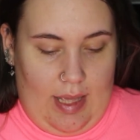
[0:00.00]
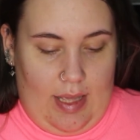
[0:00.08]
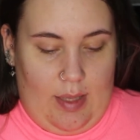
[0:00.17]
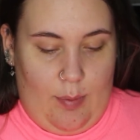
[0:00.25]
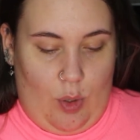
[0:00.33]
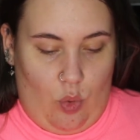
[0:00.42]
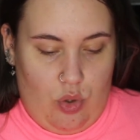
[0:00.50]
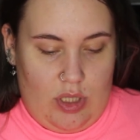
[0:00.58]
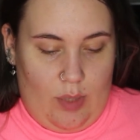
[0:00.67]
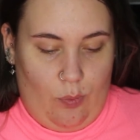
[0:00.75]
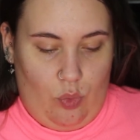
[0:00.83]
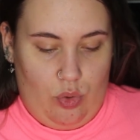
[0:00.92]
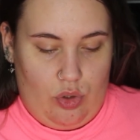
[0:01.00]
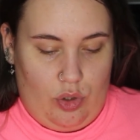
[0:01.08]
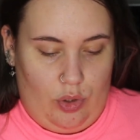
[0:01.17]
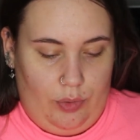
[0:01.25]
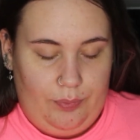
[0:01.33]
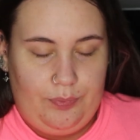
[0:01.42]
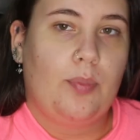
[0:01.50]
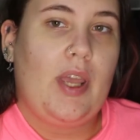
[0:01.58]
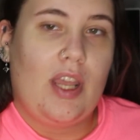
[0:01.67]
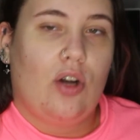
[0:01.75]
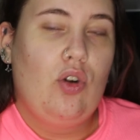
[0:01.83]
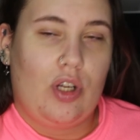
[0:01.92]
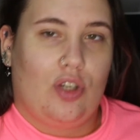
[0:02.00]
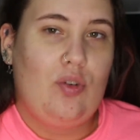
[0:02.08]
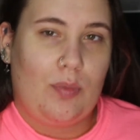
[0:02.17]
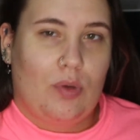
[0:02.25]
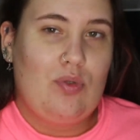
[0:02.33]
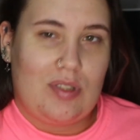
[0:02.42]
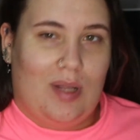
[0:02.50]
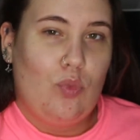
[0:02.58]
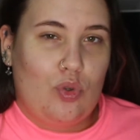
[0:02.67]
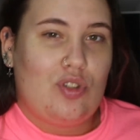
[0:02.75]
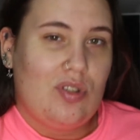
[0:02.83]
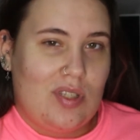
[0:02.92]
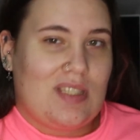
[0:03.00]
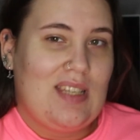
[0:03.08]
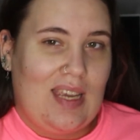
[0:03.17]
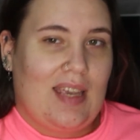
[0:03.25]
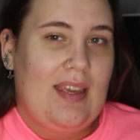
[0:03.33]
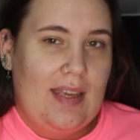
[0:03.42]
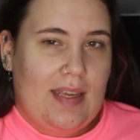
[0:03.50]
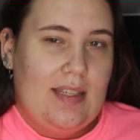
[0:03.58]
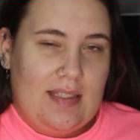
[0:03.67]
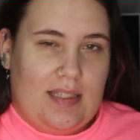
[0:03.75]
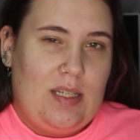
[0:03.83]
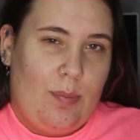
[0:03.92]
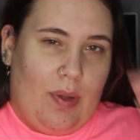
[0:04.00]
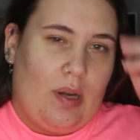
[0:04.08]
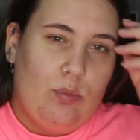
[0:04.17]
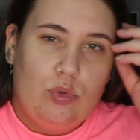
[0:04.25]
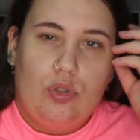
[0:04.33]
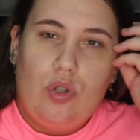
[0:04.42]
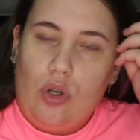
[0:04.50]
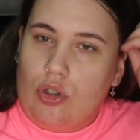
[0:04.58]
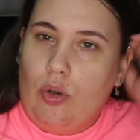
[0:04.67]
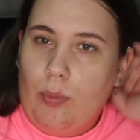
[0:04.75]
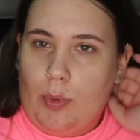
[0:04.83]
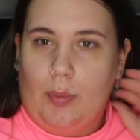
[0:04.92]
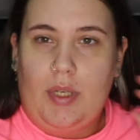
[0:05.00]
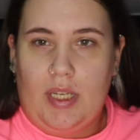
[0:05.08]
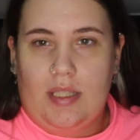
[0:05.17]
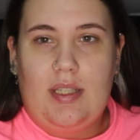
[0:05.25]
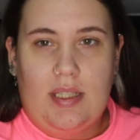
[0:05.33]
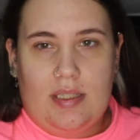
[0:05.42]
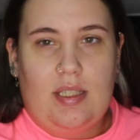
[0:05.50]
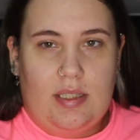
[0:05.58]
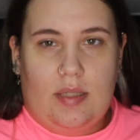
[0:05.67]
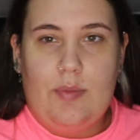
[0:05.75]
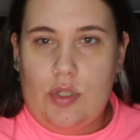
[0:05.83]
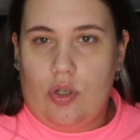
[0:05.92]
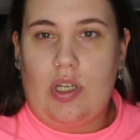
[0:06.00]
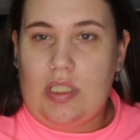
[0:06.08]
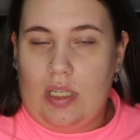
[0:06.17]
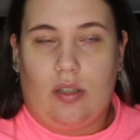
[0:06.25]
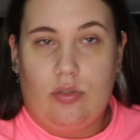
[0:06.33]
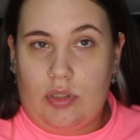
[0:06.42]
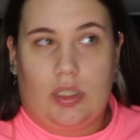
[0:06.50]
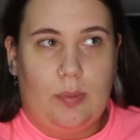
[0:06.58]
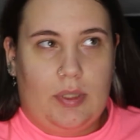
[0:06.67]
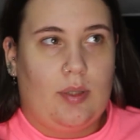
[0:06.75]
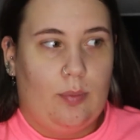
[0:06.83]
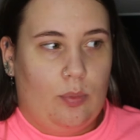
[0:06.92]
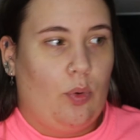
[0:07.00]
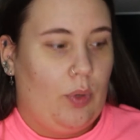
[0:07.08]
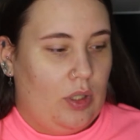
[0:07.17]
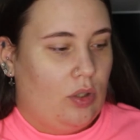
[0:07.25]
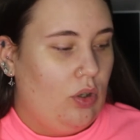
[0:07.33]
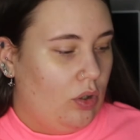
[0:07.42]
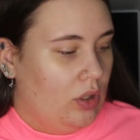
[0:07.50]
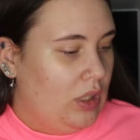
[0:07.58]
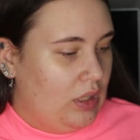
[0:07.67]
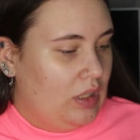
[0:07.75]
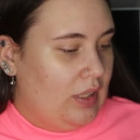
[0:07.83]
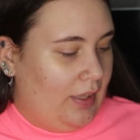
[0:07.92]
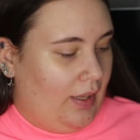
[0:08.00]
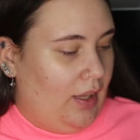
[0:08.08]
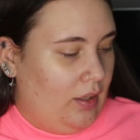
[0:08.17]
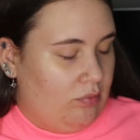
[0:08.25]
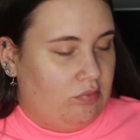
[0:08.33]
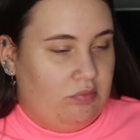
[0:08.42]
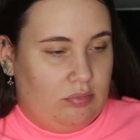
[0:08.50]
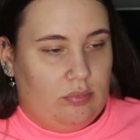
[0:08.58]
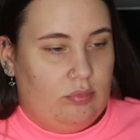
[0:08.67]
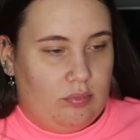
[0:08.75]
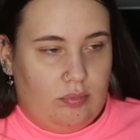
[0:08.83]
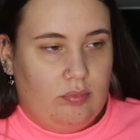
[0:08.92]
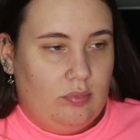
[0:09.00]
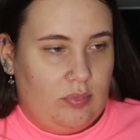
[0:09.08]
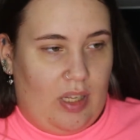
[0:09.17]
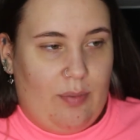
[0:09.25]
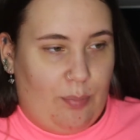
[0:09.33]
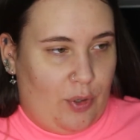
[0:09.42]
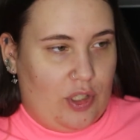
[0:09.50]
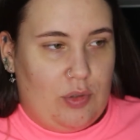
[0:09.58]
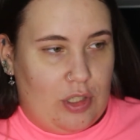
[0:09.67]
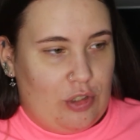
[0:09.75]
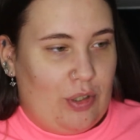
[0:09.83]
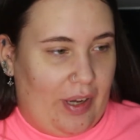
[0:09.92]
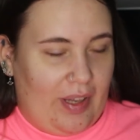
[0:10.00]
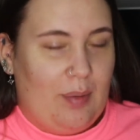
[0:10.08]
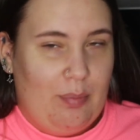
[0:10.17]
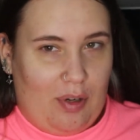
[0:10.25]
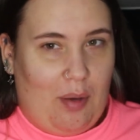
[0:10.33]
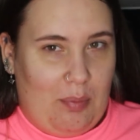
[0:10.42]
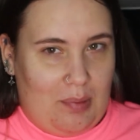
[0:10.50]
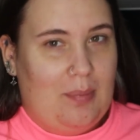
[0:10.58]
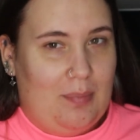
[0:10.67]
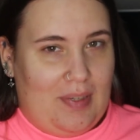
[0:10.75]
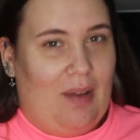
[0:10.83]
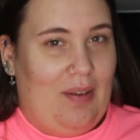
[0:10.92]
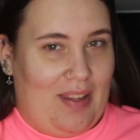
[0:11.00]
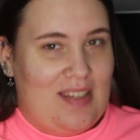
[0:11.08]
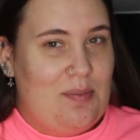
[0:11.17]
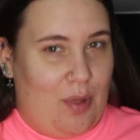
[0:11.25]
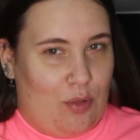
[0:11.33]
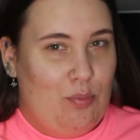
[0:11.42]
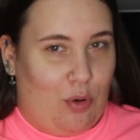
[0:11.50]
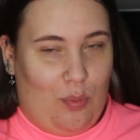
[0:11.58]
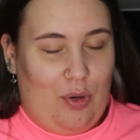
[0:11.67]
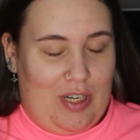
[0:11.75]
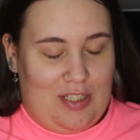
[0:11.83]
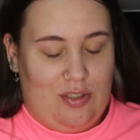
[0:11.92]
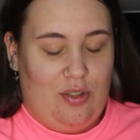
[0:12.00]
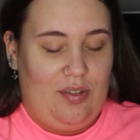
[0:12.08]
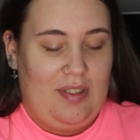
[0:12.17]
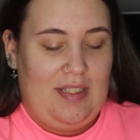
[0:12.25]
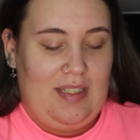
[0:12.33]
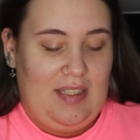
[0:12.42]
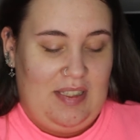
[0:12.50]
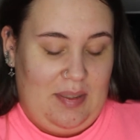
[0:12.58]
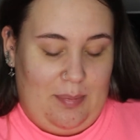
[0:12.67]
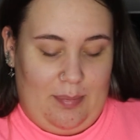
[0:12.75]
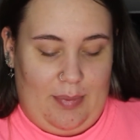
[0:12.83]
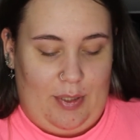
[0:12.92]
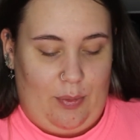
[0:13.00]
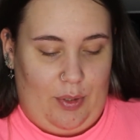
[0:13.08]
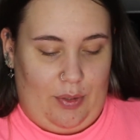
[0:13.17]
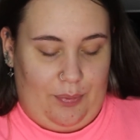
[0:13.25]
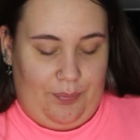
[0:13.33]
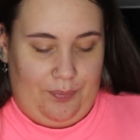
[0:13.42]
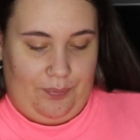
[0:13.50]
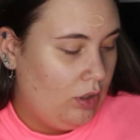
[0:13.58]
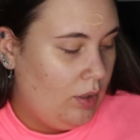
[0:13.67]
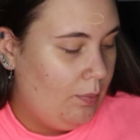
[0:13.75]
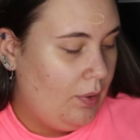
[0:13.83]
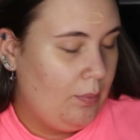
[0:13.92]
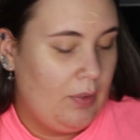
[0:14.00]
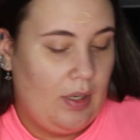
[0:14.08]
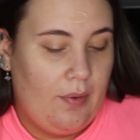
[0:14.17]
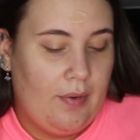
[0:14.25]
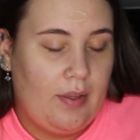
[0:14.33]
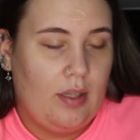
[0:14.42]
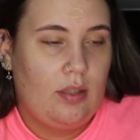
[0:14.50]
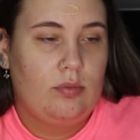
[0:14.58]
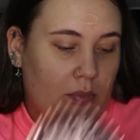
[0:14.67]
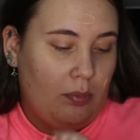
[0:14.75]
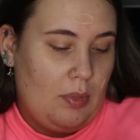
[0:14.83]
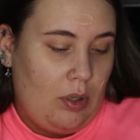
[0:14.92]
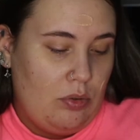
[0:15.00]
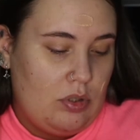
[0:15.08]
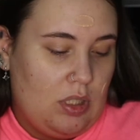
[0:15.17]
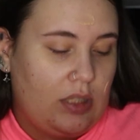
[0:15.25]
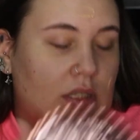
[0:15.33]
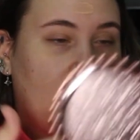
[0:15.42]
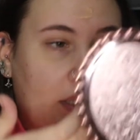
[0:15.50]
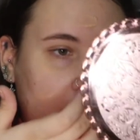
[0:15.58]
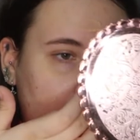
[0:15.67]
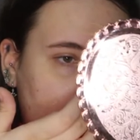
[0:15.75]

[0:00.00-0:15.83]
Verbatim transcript: y me gusta mucho, pero hay algo que no me gusta mucho, es que se separan mucho los componentes y siempre tengo que estar constantemente moviéndolo y pues puede ser una chorrada, pero a mí la verdad se me hace un poco molesto, pero bueno. Con el primer la me gusta ser